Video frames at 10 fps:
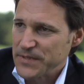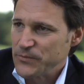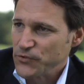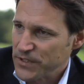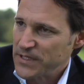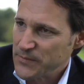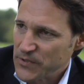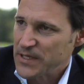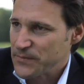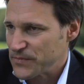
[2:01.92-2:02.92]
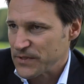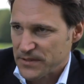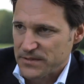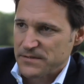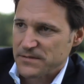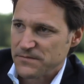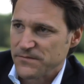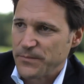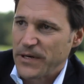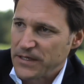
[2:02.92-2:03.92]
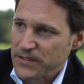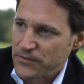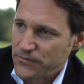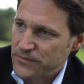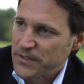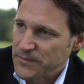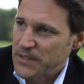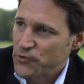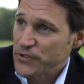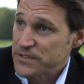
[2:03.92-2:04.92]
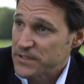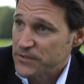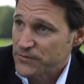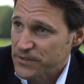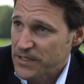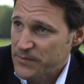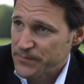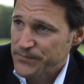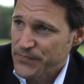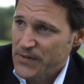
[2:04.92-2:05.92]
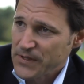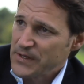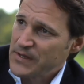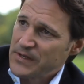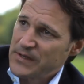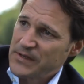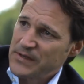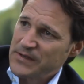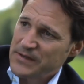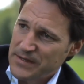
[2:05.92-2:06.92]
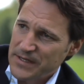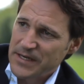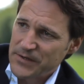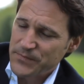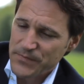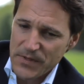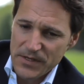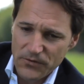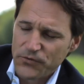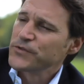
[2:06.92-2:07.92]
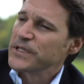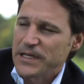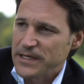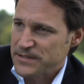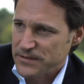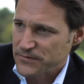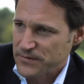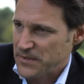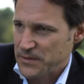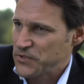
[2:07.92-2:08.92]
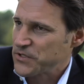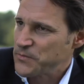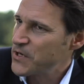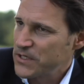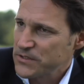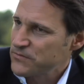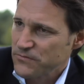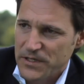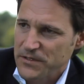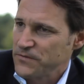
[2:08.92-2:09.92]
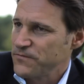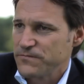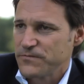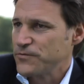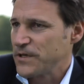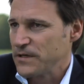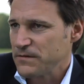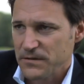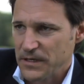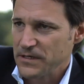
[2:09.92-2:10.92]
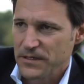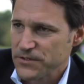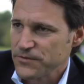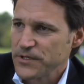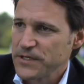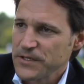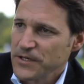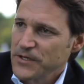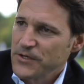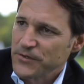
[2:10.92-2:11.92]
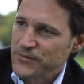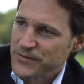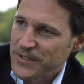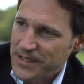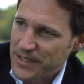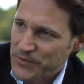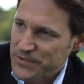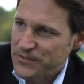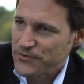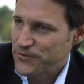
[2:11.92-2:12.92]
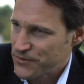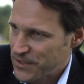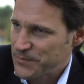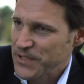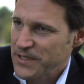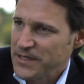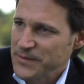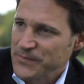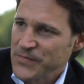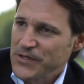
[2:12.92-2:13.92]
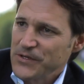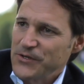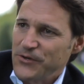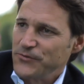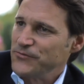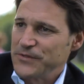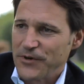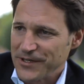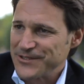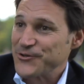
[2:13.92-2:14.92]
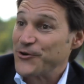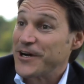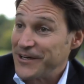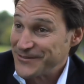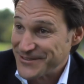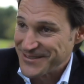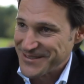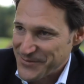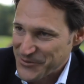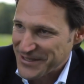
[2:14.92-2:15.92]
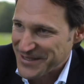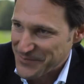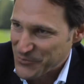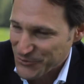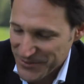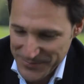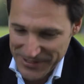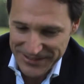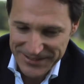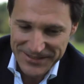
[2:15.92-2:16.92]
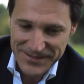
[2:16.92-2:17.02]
dem Unternehmen geben, die das verpackt und äh, dem Logistikunternehmen. Also er wollte sozusagen diesen Umzug für ihn machen. Genau. Und hm. nur die Gläser. Und habe ich gemacht, ja. weil ich fuhr eh nach Zürich und äh, habe das dann dort abgegeben und die waren also noch ganz, die habe ich nicht kaputt gemacht.